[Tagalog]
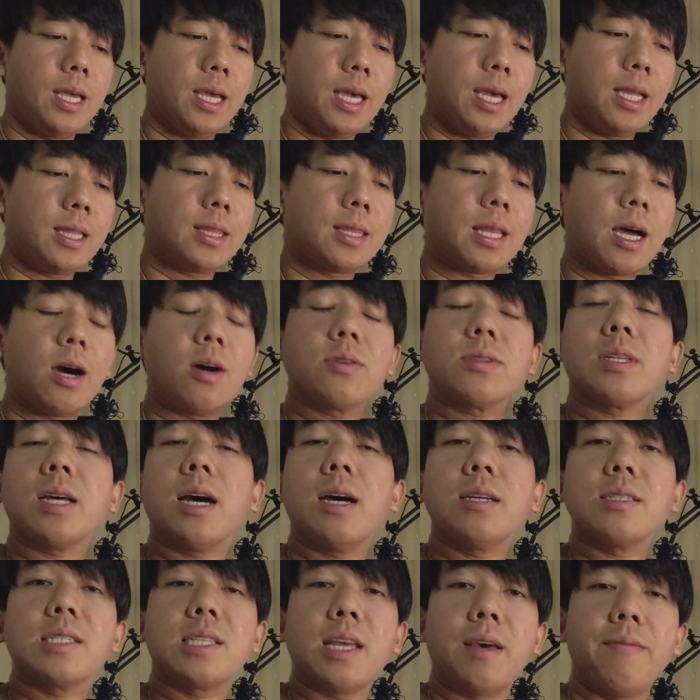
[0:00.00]

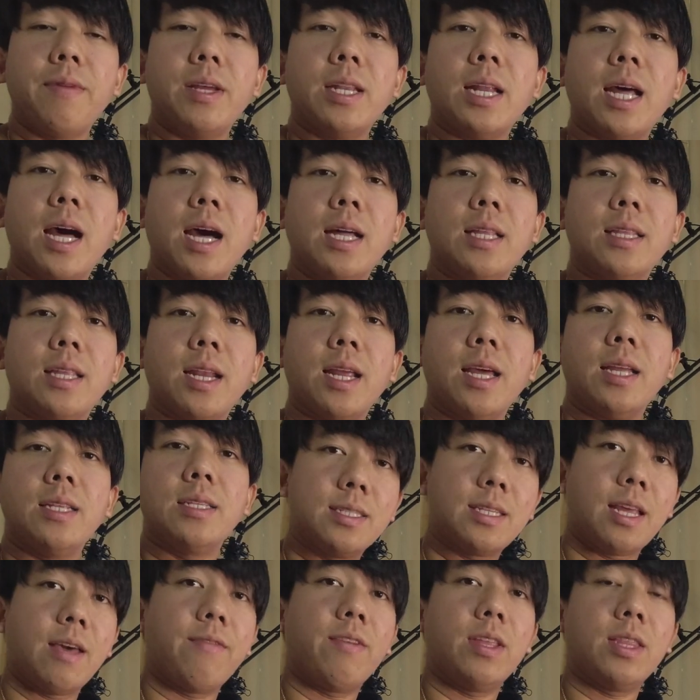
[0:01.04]

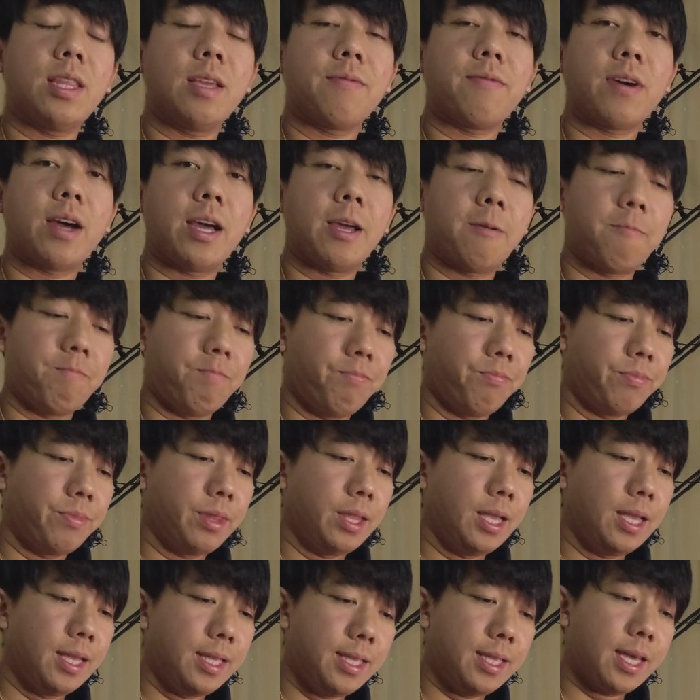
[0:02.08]
8,775
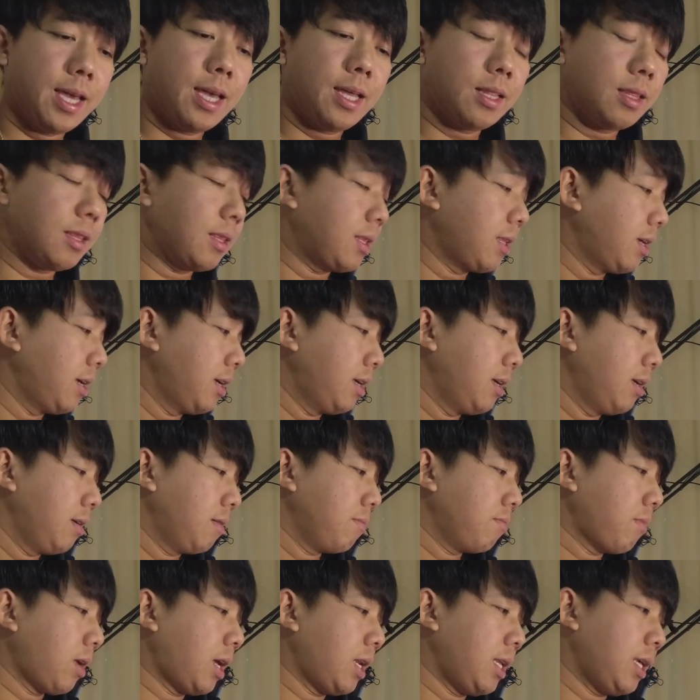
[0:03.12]
yen.
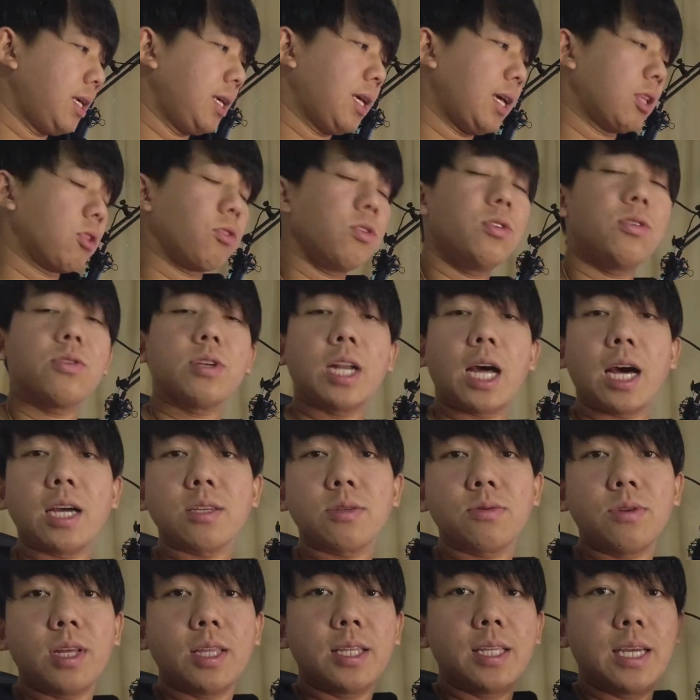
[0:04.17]
Bali, ito yung
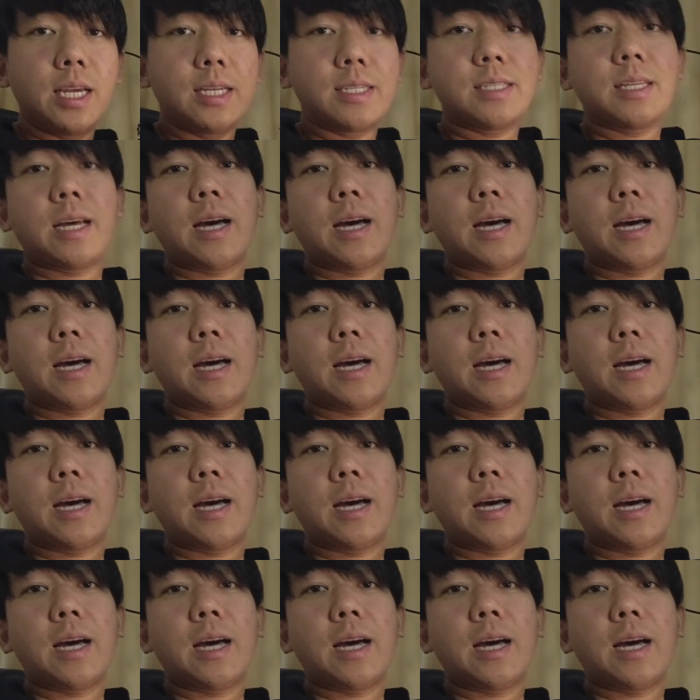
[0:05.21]
nakasulat guys